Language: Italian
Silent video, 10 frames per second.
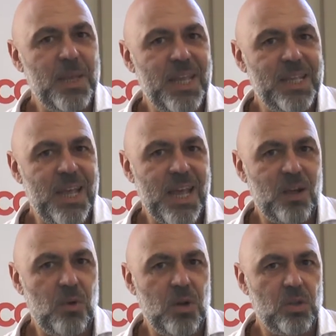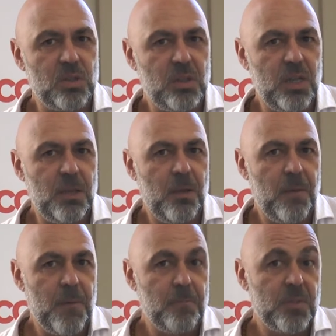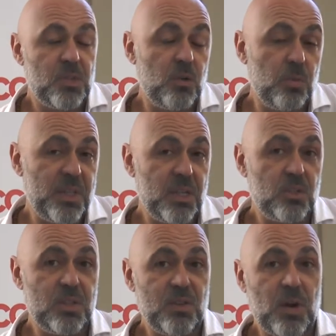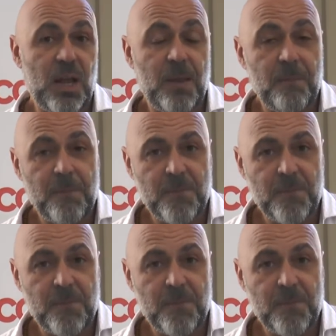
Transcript: ed è qualcosa di, secondo me, di eccezionale.